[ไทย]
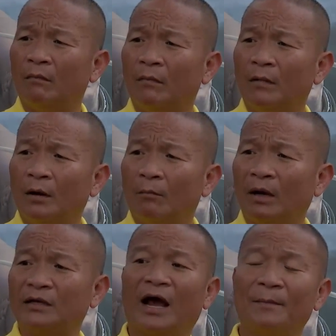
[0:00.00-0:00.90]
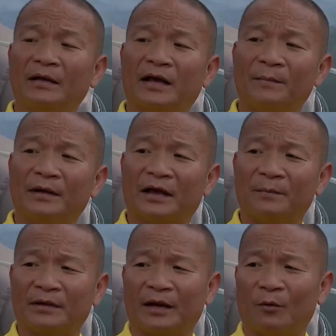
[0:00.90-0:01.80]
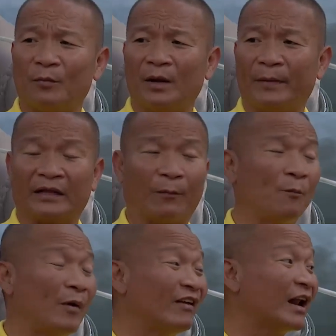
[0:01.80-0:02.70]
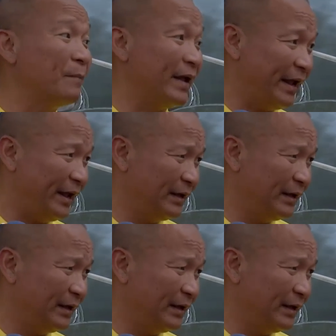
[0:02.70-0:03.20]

มะเร็งอะครับไม่ใช่ผมไม่ได้เป็นแต่ผมเป็นไวรัสบี